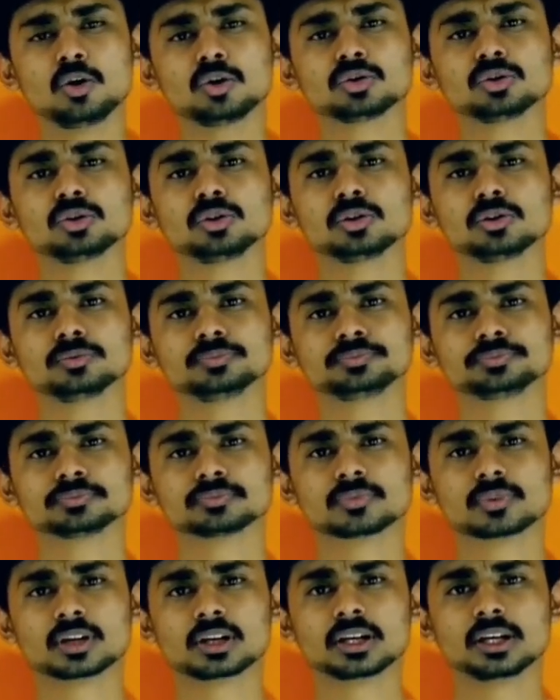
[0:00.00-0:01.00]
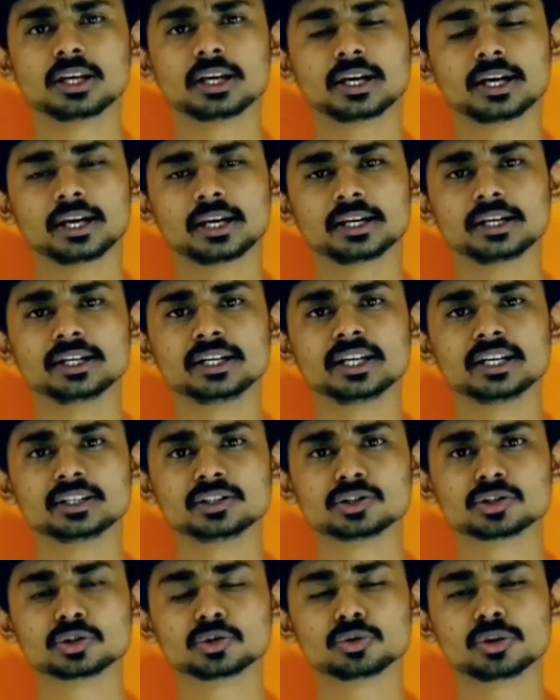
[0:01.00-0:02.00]
और दो एक है इंडियन
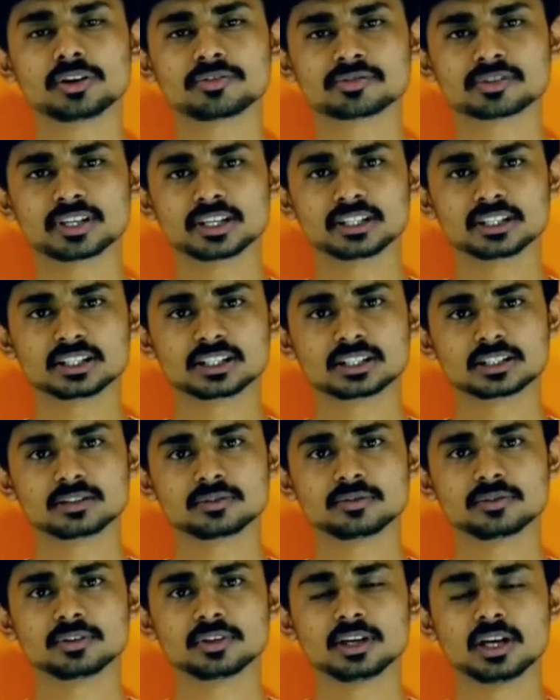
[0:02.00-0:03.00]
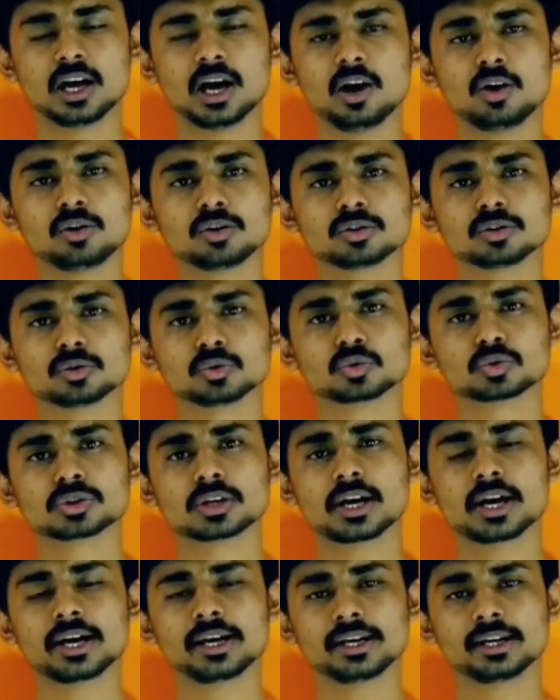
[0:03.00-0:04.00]
इंस्टीट्यूट ऑफ साइंस और
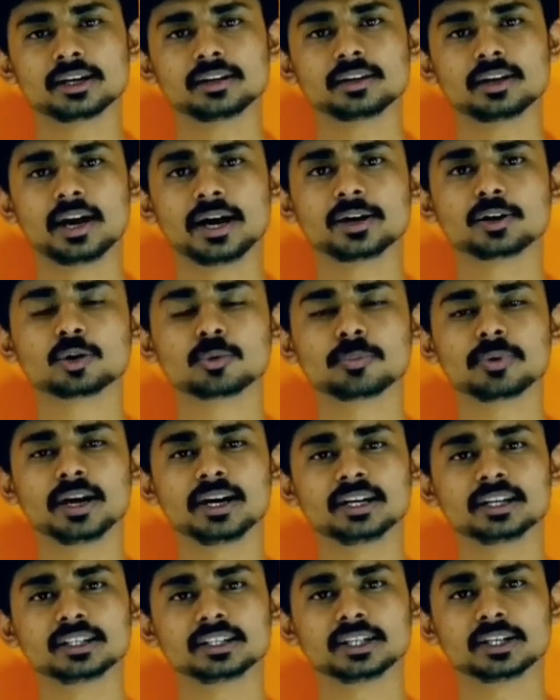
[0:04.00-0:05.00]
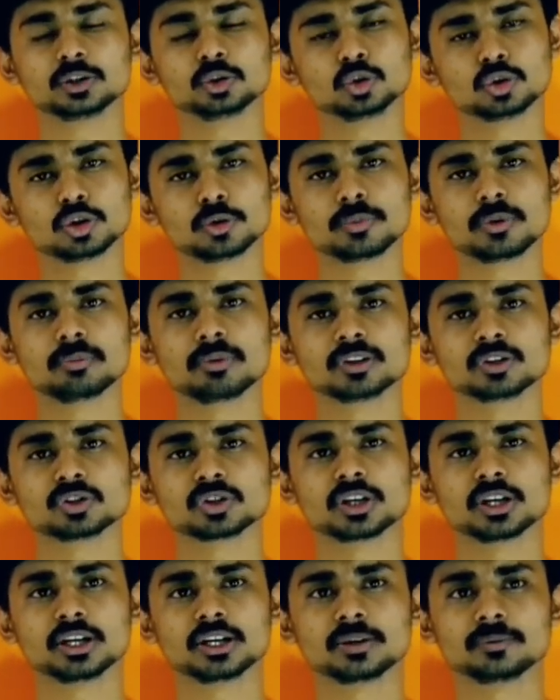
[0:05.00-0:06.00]
दूसरा है हाइड्रो प्लांट ये दोनों भी बन
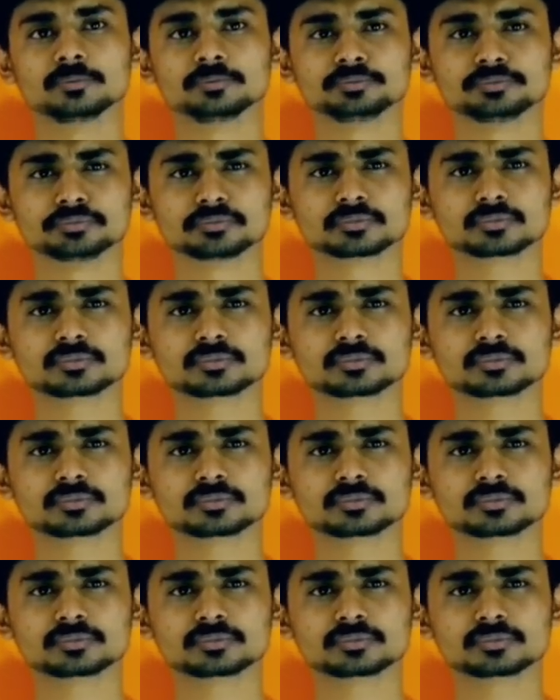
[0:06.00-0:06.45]
चुके हैं